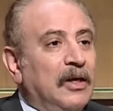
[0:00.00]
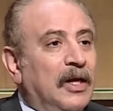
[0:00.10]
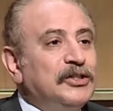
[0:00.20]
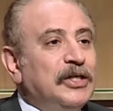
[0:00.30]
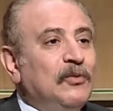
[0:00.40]

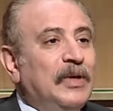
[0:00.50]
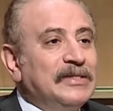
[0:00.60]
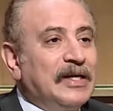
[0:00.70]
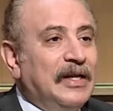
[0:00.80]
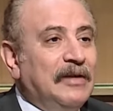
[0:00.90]
عشان نقول
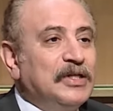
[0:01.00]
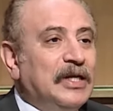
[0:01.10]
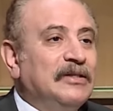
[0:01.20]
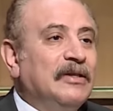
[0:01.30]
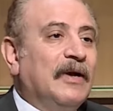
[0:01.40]
هذا الكلام
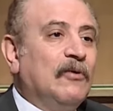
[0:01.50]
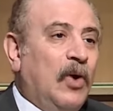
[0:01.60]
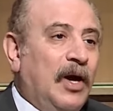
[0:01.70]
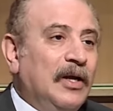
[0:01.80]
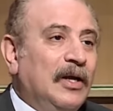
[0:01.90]
شهادتنا
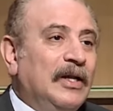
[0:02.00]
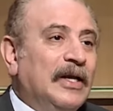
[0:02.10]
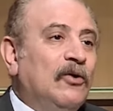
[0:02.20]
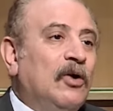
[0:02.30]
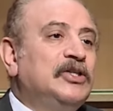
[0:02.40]
مجروحه
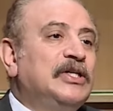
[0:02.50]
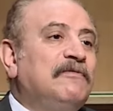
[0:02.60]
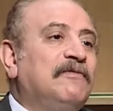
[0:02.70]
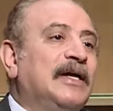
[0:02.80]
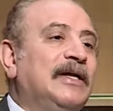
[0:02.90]
لكن هو
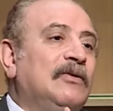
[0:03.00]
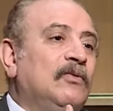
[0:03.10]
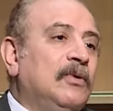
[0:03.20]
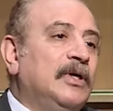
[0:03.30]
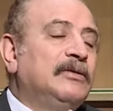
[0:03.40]
شايفك
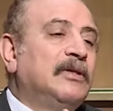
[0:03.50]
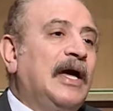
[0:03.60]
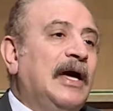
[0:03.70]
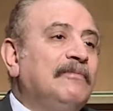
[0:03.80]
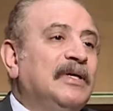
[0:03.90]
انه انت
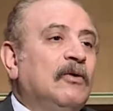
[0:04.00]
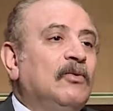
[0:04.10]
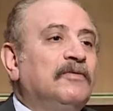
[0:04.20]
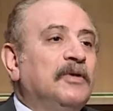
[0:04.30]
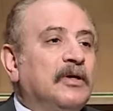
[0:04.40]
اهم
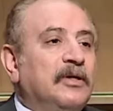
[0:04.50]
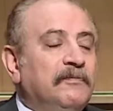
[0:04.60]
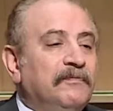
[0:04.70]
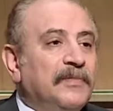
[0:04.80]
دوله في الاقليم